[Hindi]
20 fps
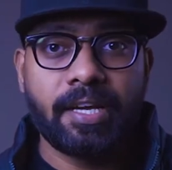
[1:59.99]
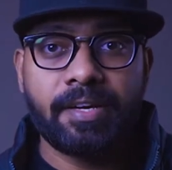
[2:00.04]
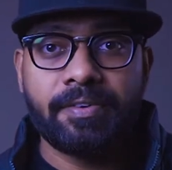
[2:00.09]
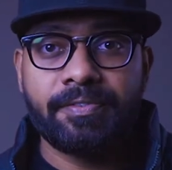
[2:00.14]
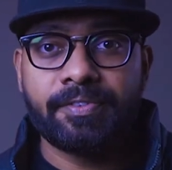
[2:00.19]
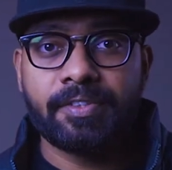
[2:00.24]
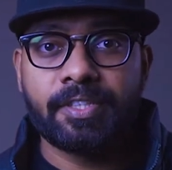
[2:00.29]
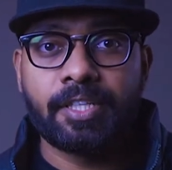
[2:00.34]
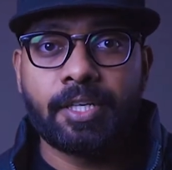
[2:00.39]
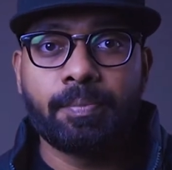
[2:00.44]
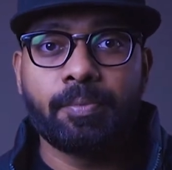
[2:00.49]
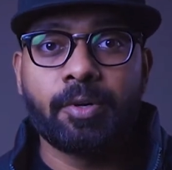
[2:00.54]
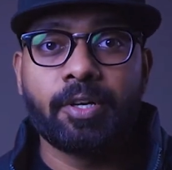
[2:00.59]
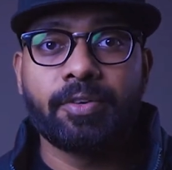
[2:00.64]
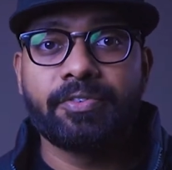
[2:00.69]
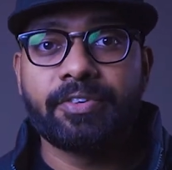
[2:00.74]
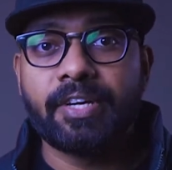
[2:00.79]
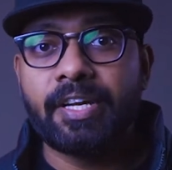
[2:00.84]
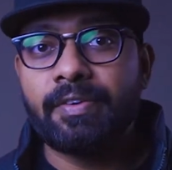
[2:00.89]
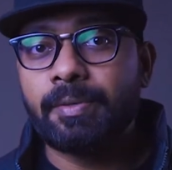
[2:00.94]
f
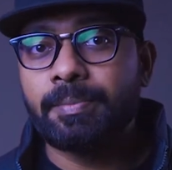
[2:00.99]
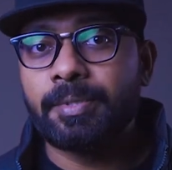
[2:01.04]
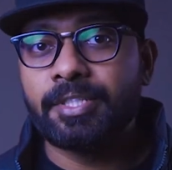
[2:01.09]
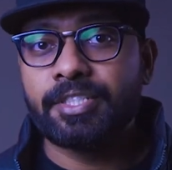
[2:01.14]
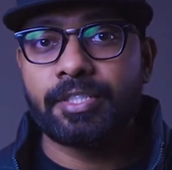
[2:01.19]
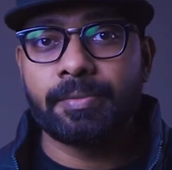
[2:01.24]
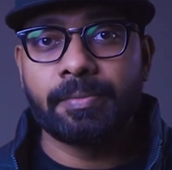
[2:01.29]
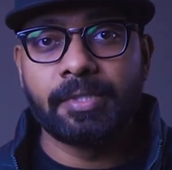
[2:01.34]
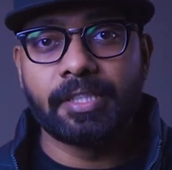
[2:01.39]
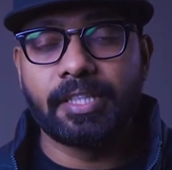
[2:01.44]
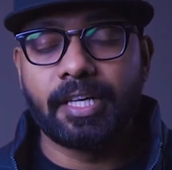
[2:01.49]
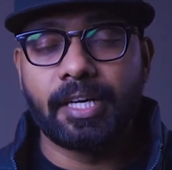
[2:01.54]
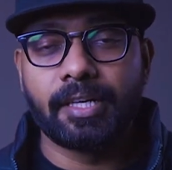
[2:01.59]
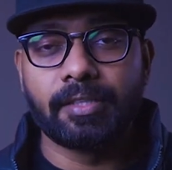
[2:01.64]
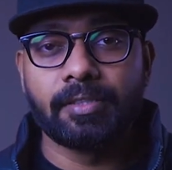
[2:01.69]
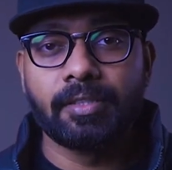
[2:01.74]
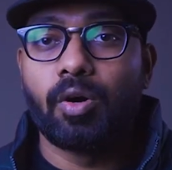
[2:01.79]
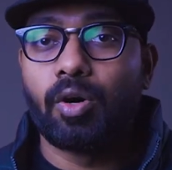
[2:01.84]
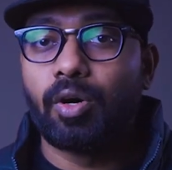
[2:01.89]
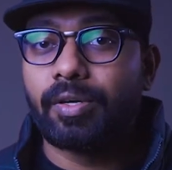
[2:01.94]
3.5 अपर्चर मिलता
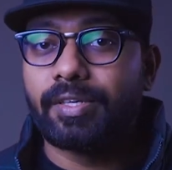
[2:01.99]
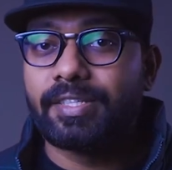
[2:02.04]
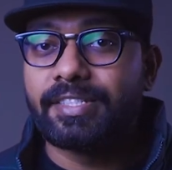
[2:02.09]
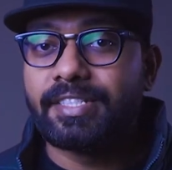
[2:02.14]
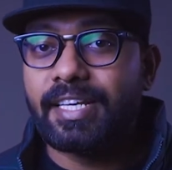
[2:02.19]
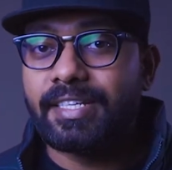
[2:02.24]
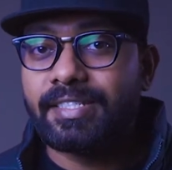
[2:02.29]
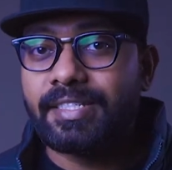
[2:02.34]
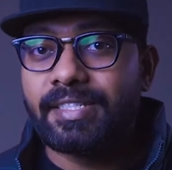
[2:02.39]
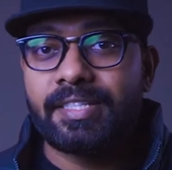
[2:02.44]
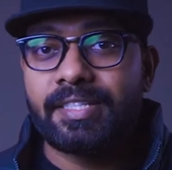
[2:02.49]
है और जैसे